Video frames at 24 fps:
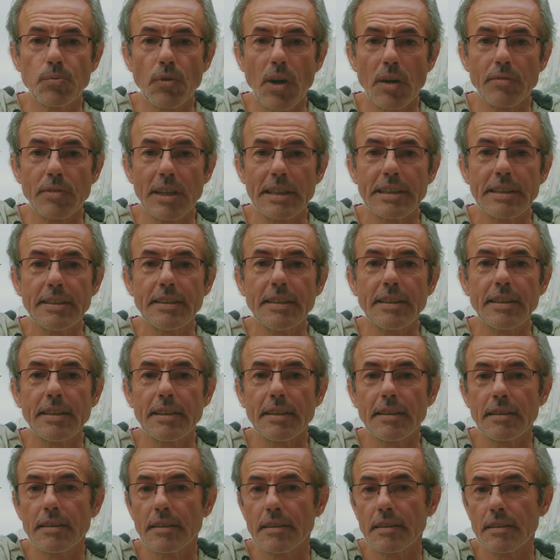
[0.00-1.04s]
pouvoir
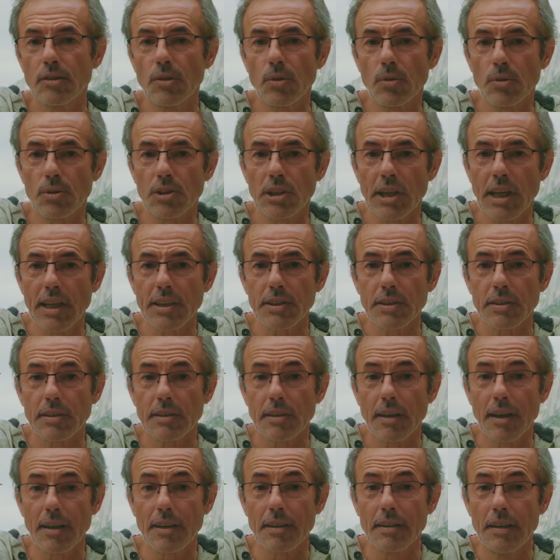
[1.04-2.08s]
valider euh, nos
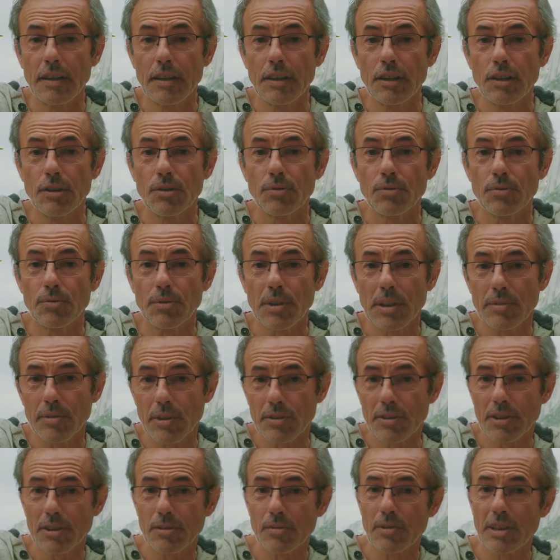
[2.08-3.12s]
recherches car nous
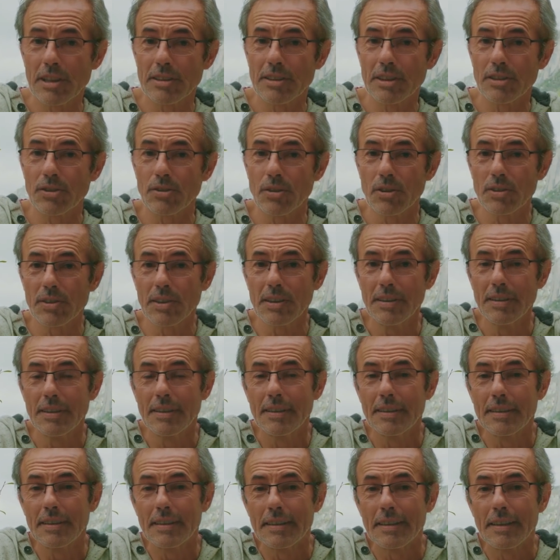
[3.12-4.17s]
avons découvert des choses,
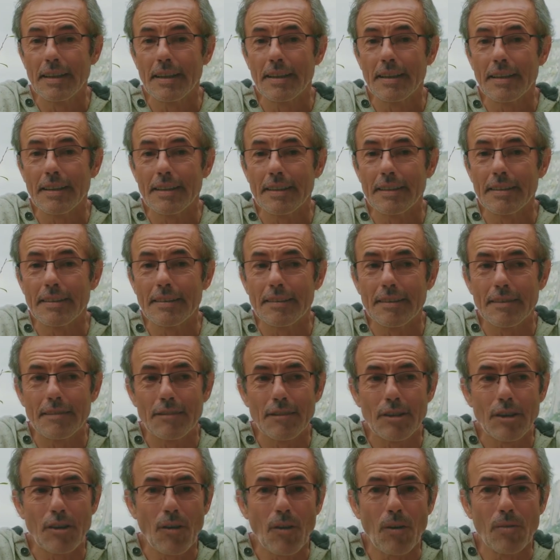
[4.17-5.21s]

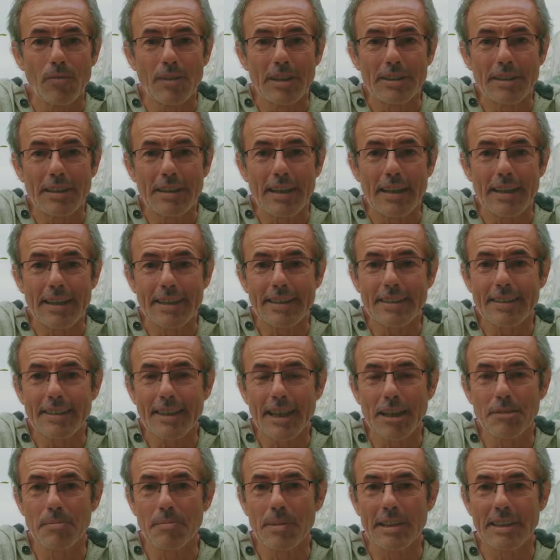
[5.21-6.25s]
on va dire,
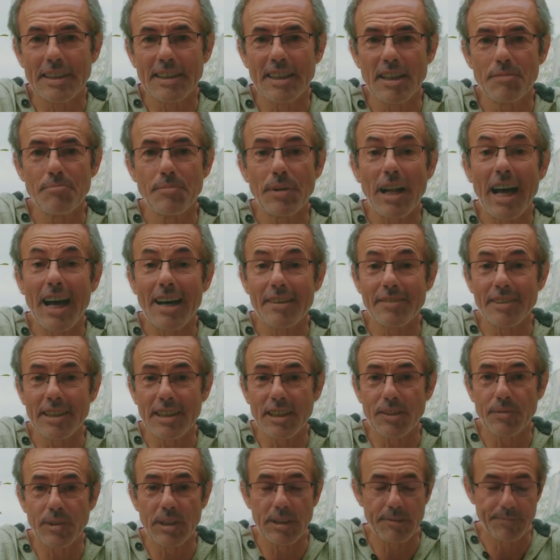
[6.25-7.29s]
extrêmement simples à
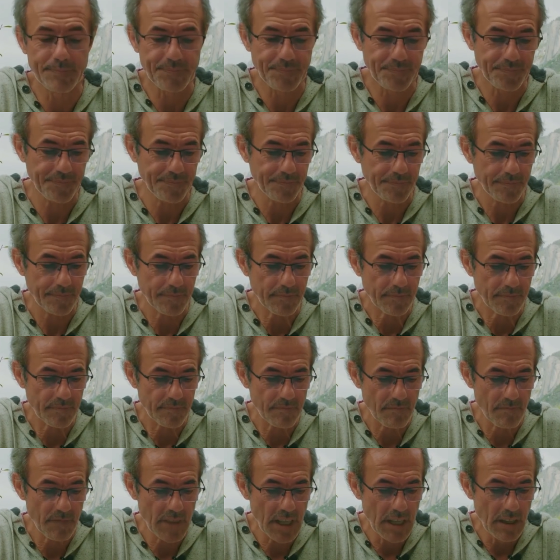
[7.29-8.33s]
vérifier.
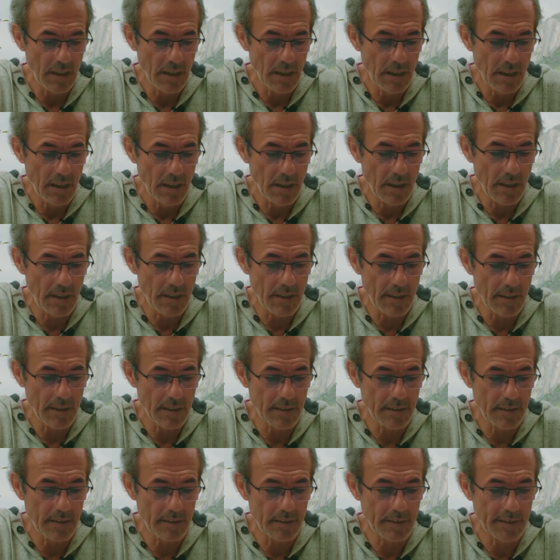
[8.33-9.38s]

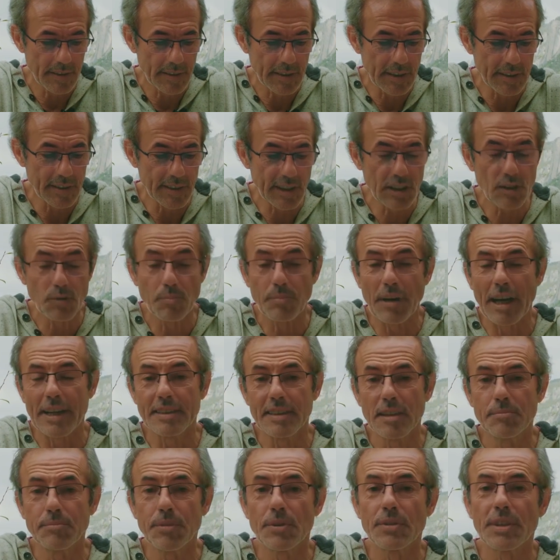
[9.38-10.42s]
Euh, c'est ainsi que, par
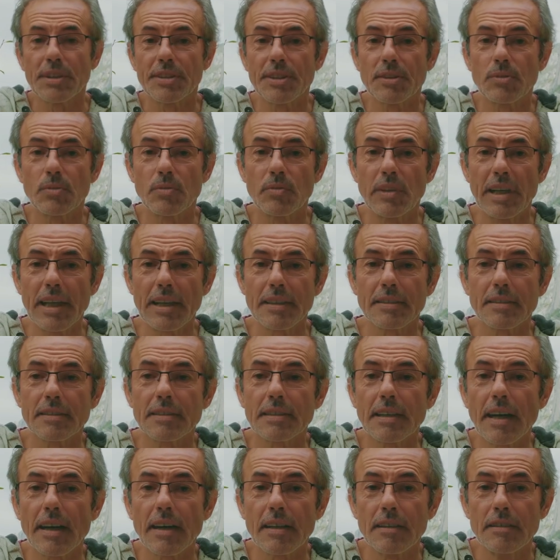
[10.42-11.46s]
exemple, on a découvert
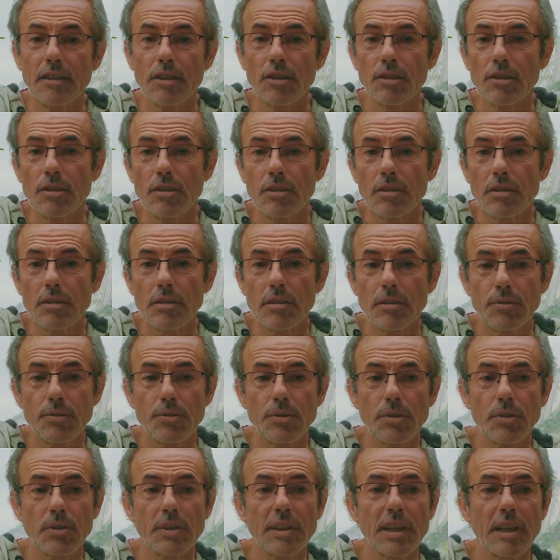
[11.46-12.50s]
que quand euh,
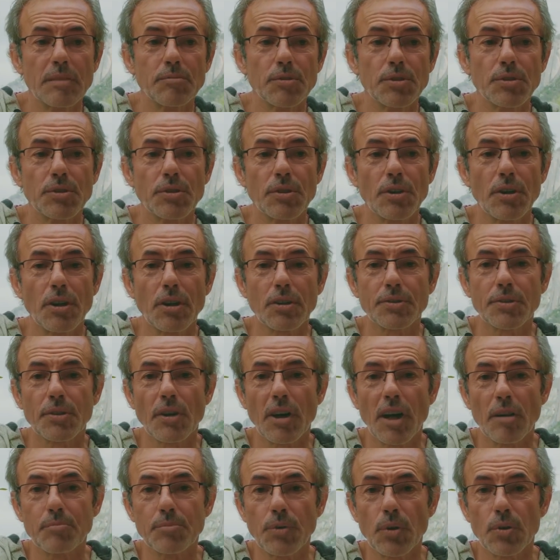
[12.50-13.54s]
deux âmes sœurs
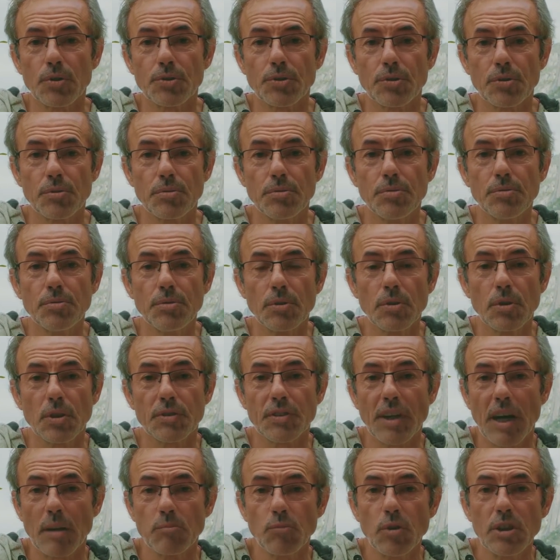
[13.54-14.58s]
se rapprochent l'une de
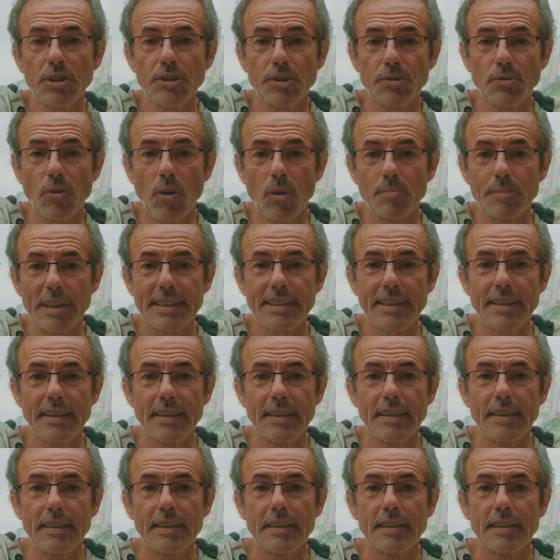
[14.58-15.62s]
l'autre à moins de 3 mètres,